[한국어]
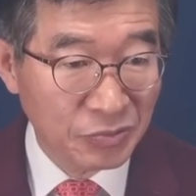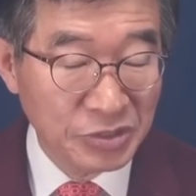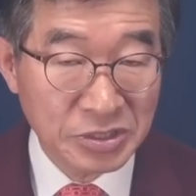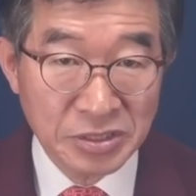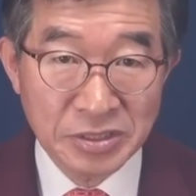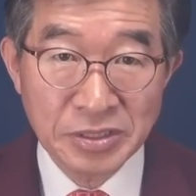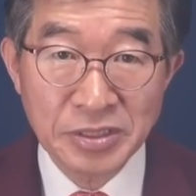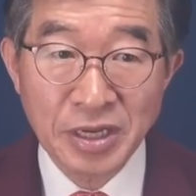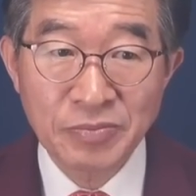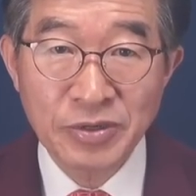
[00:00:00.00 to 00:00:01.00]

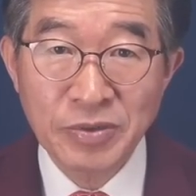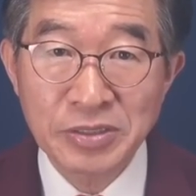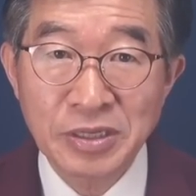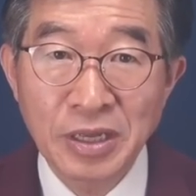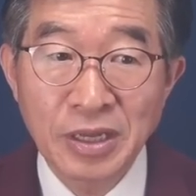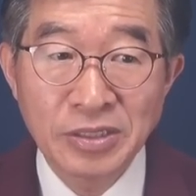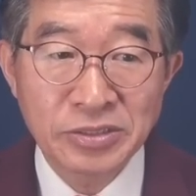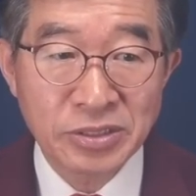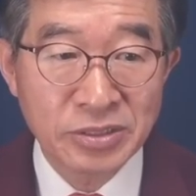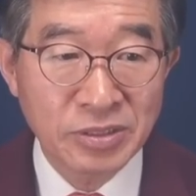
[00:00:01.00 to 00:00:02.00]
위성정당 법안
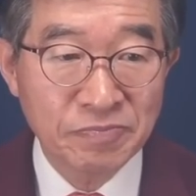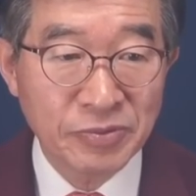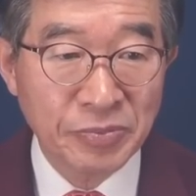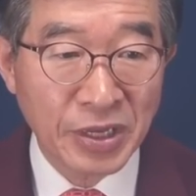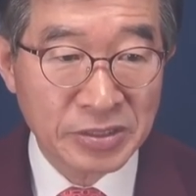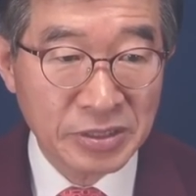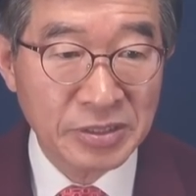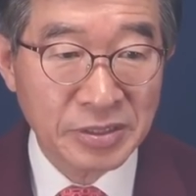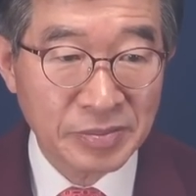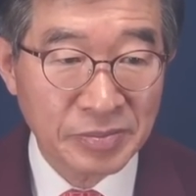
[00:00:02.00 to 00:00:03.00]
선거법 개정